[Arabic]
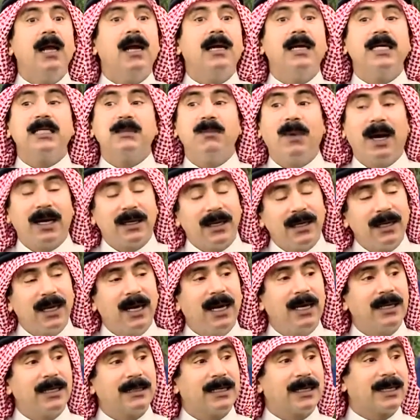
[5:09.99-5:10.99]
ليش ما عرضها
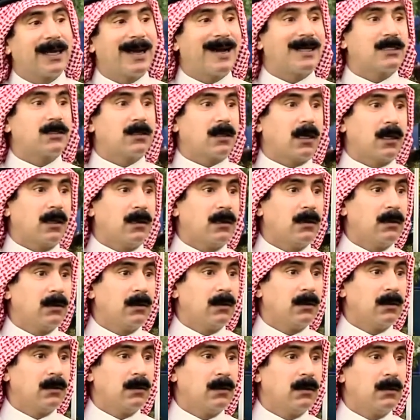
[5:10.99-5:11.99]
على دكاتره؟
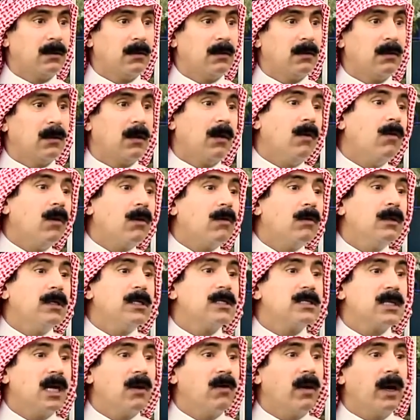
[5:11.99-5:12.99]
نعم هو كل
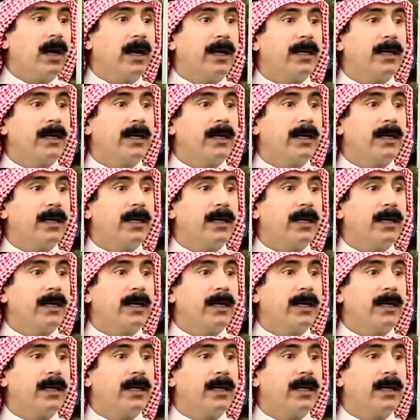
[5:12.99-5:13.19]
اللي سواه